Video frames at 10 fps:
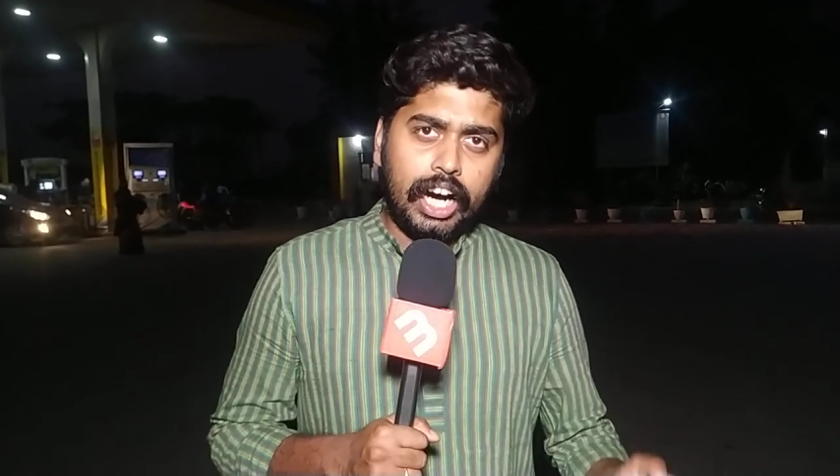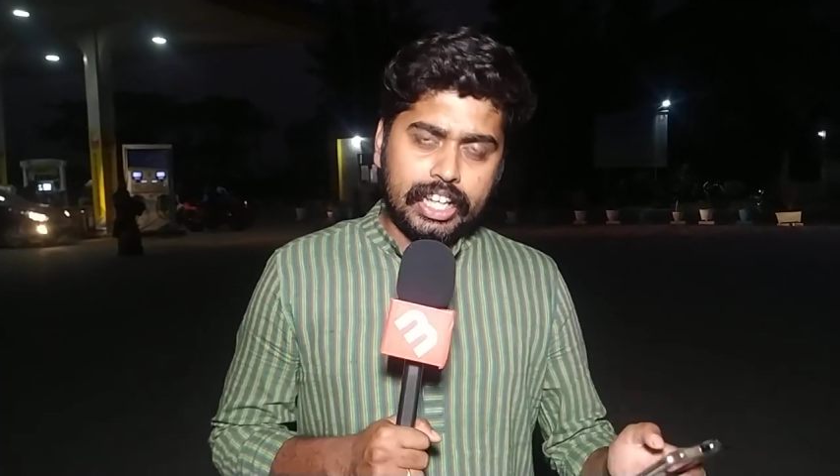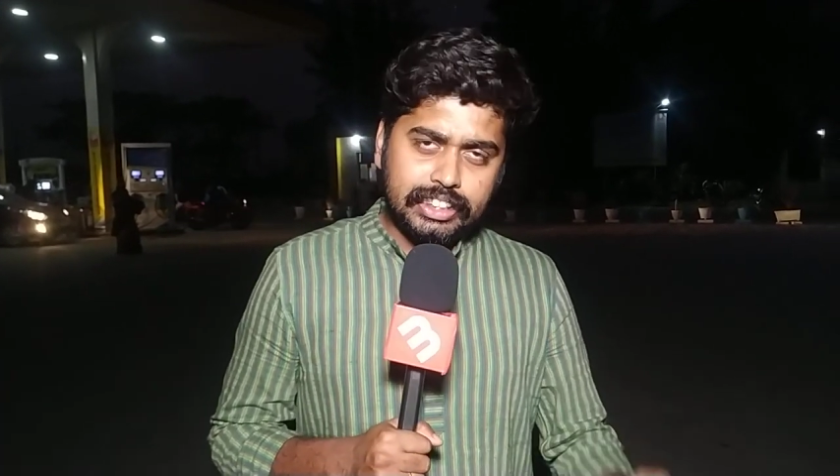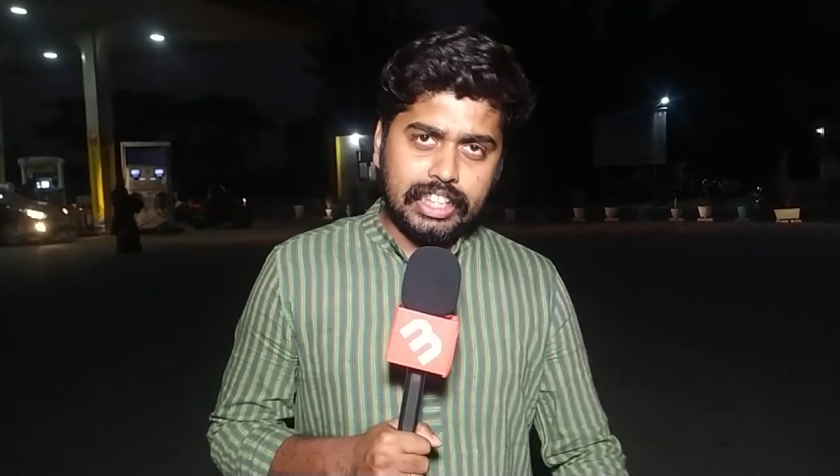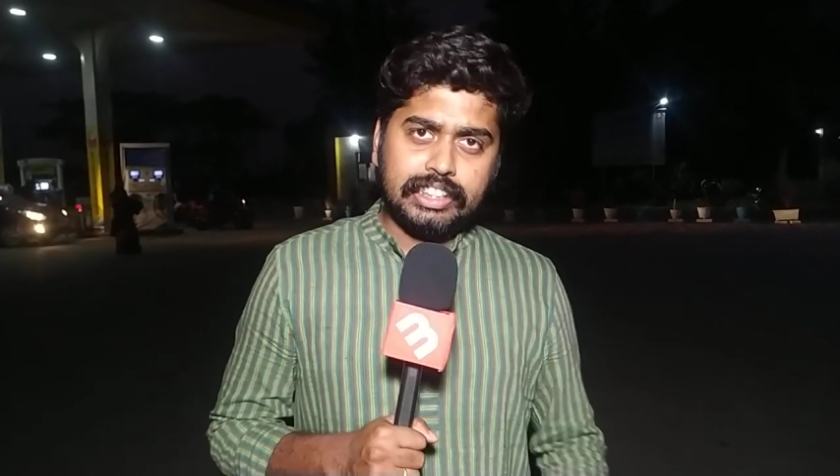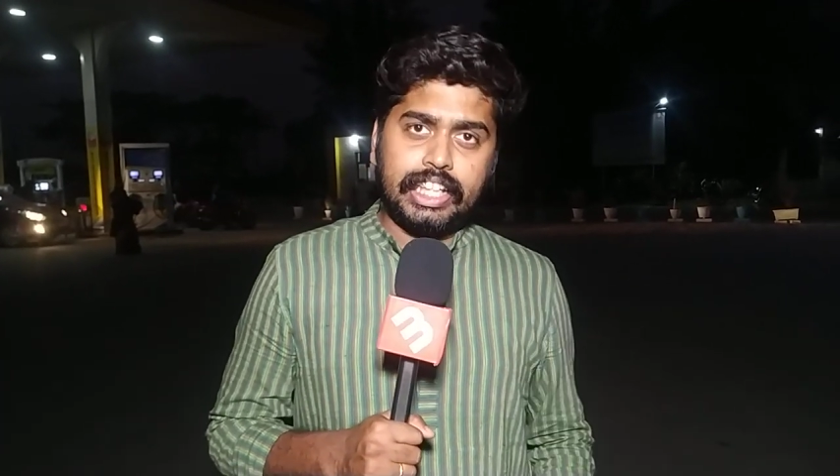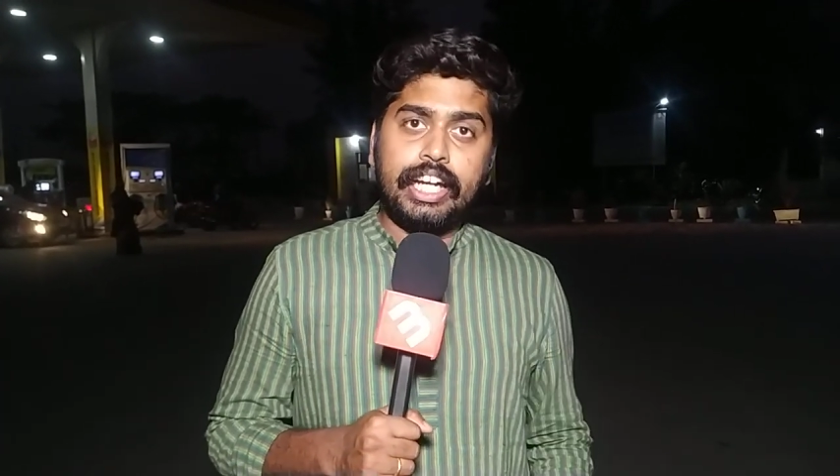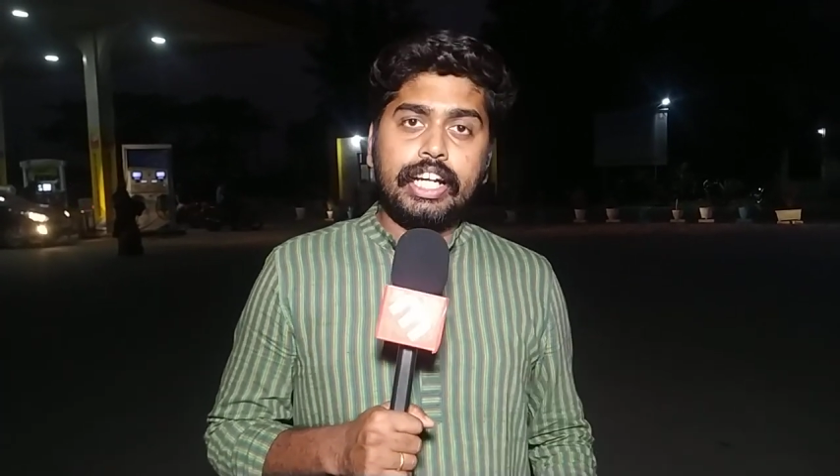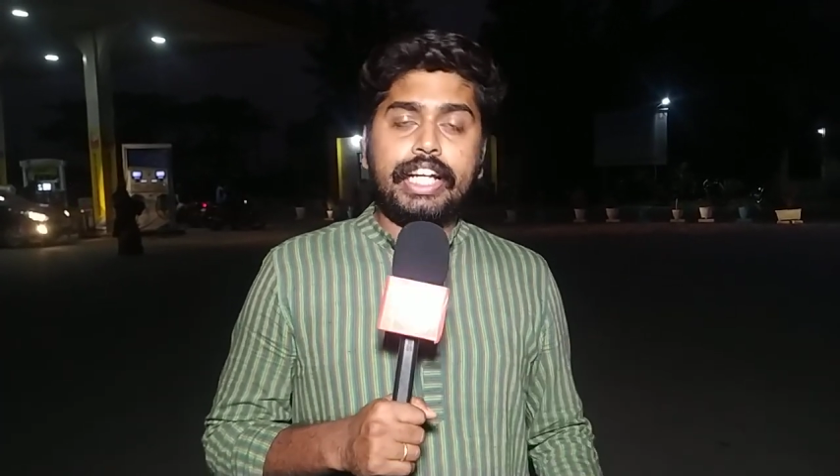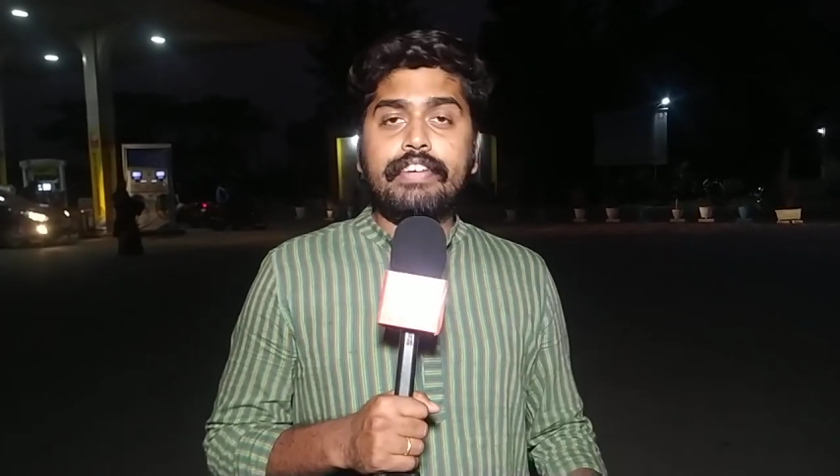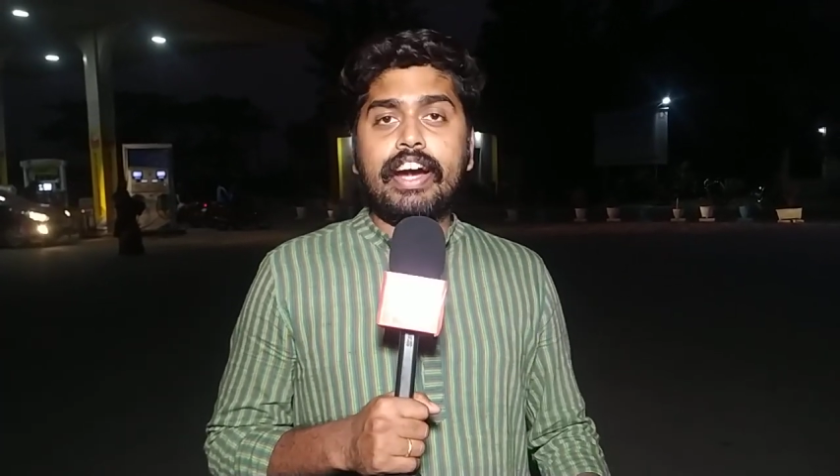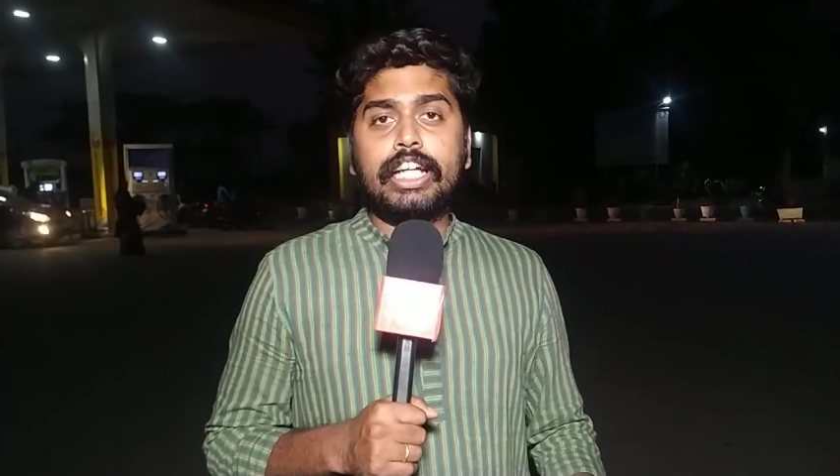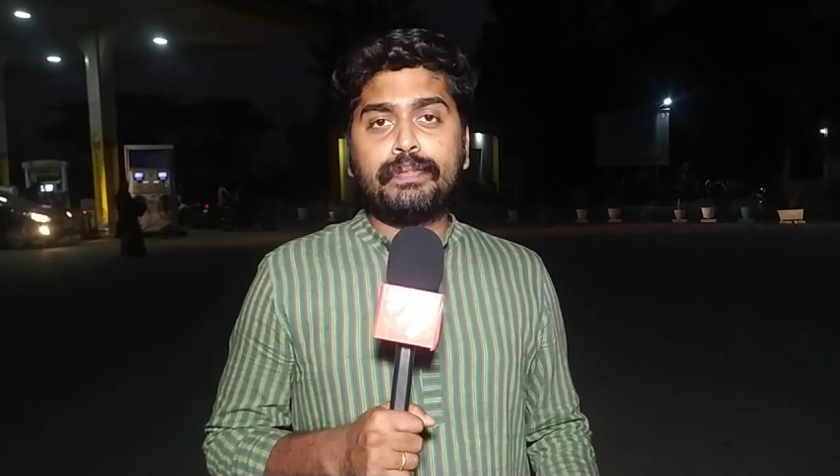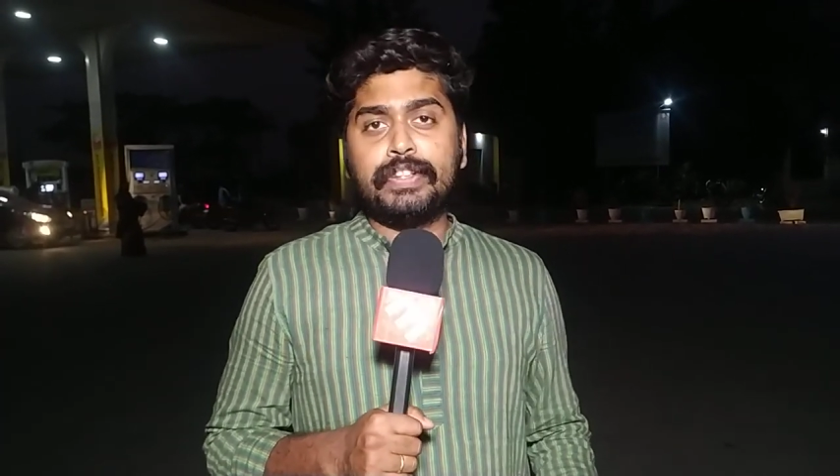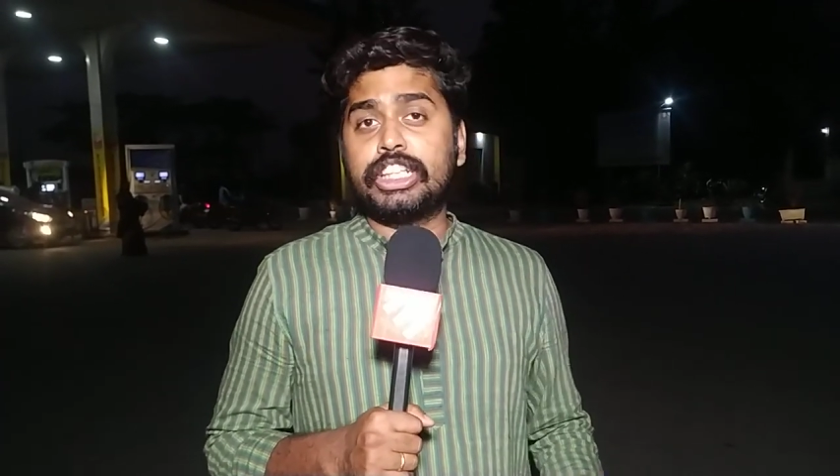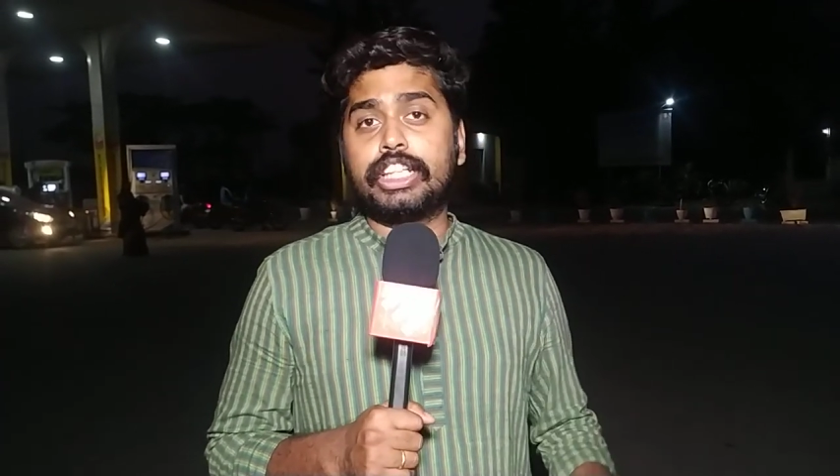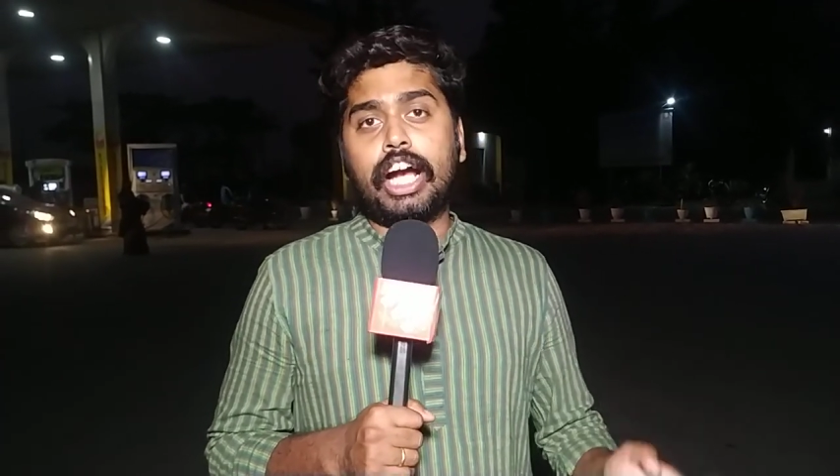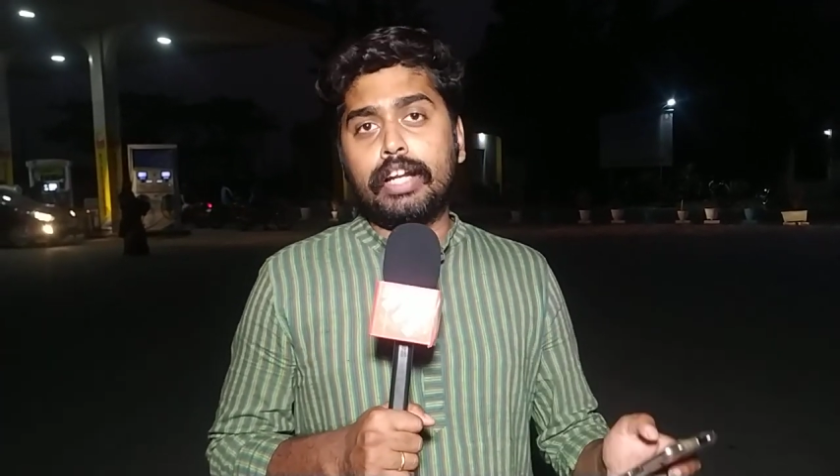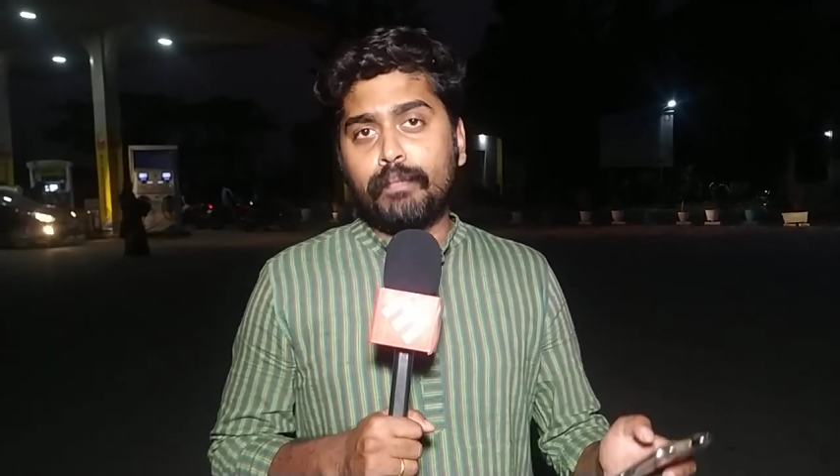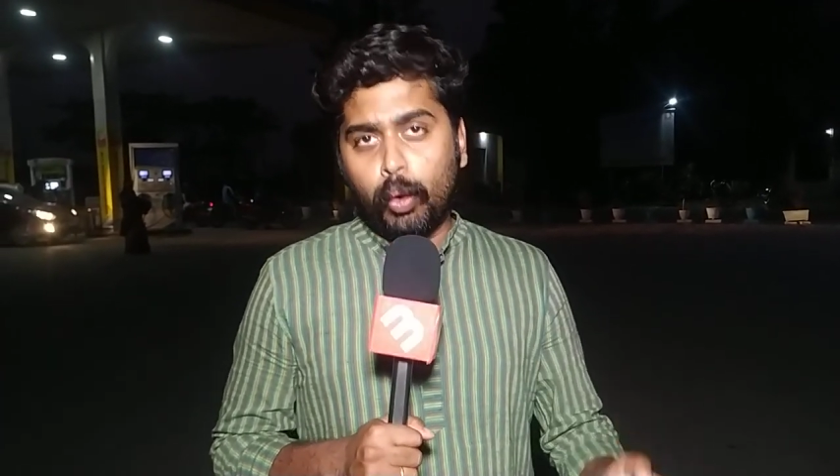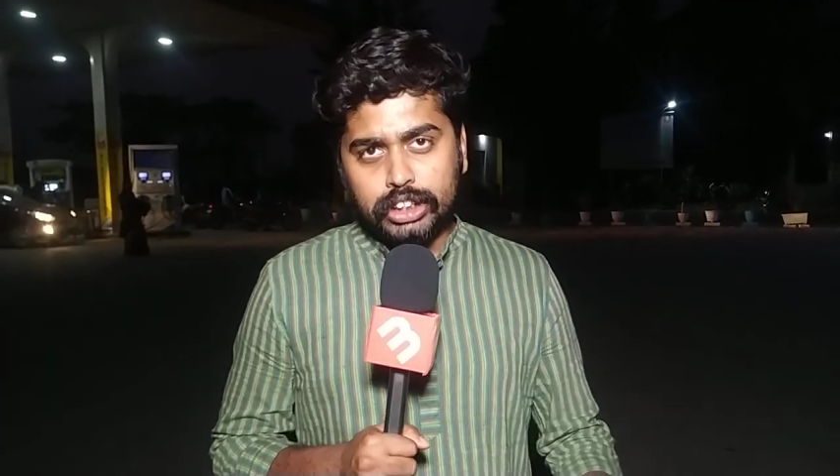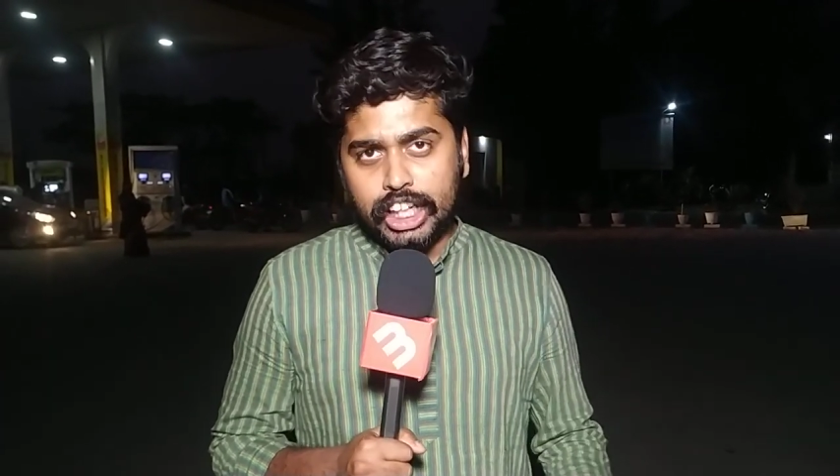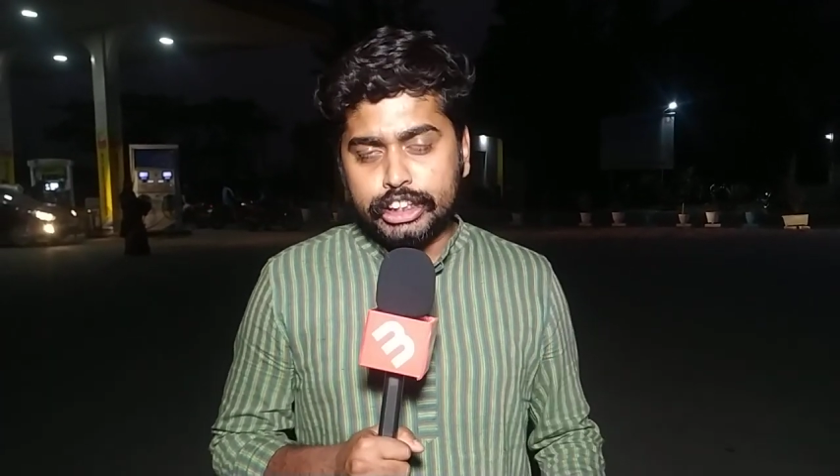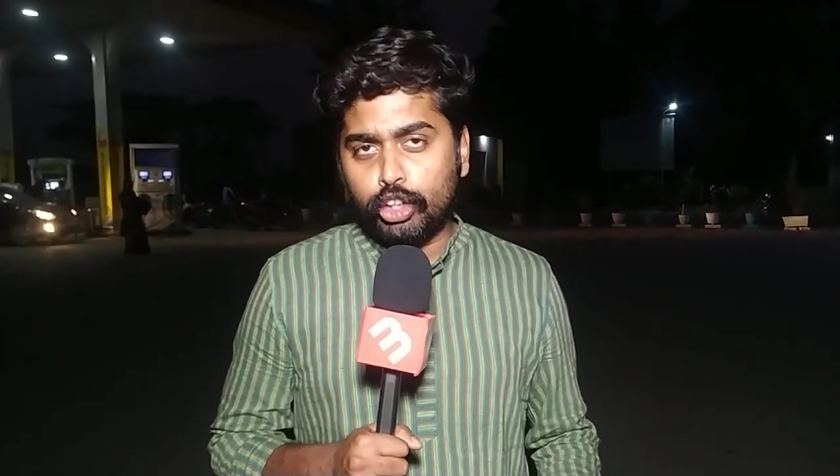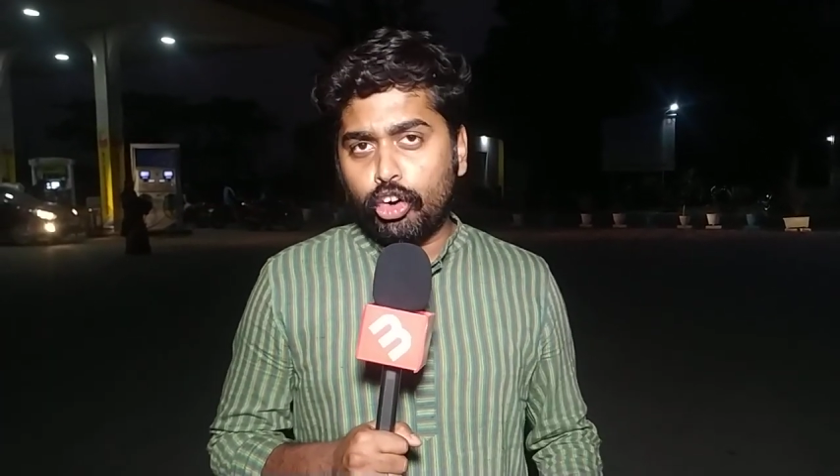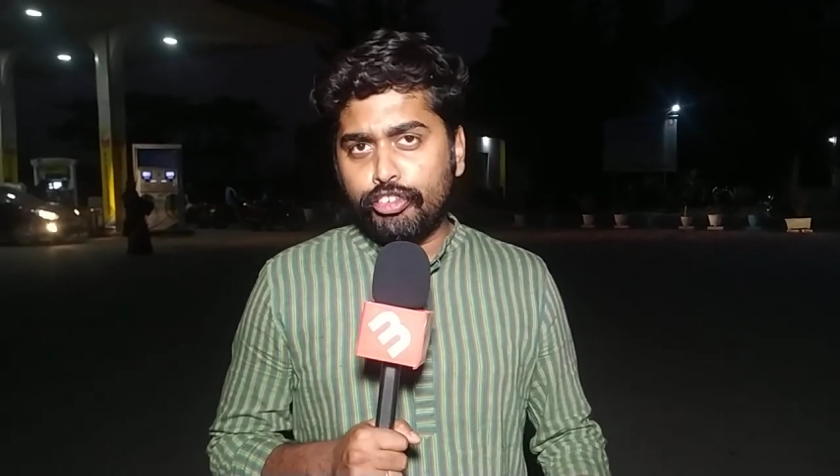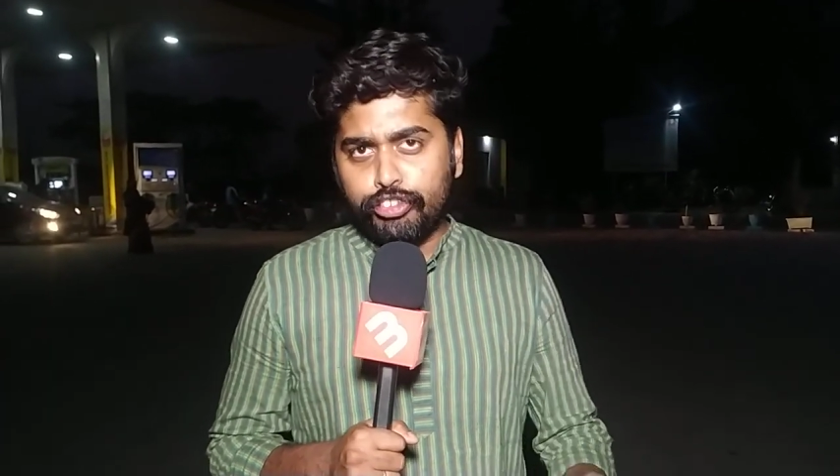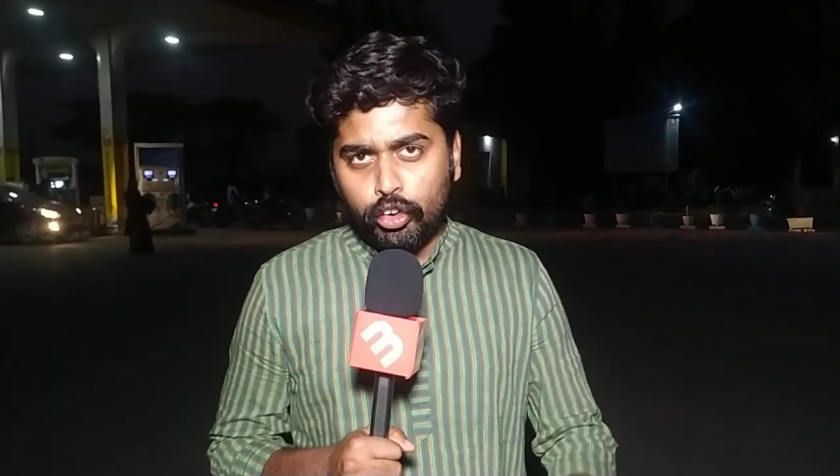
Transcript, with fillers: अरसे से डीवाईएसपी शशिकांत भोसले जी को